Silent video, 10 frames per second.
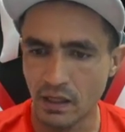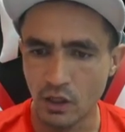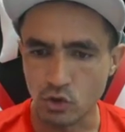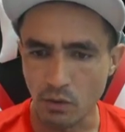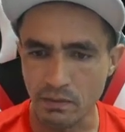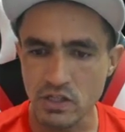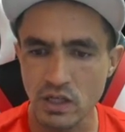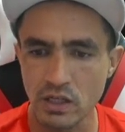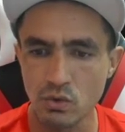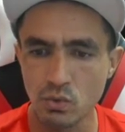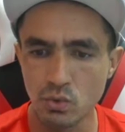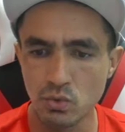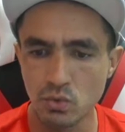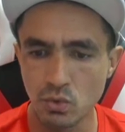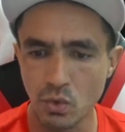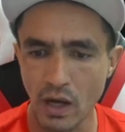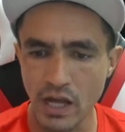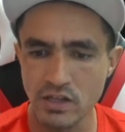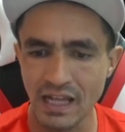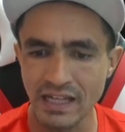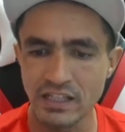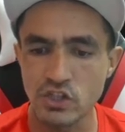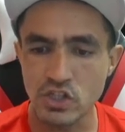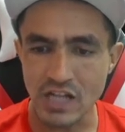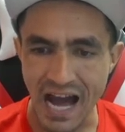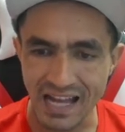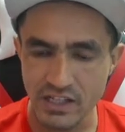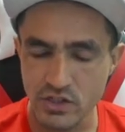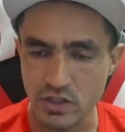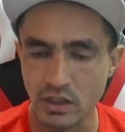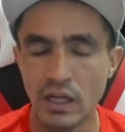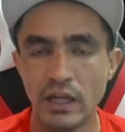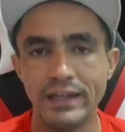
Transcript: Somente aí o Headline Challenge.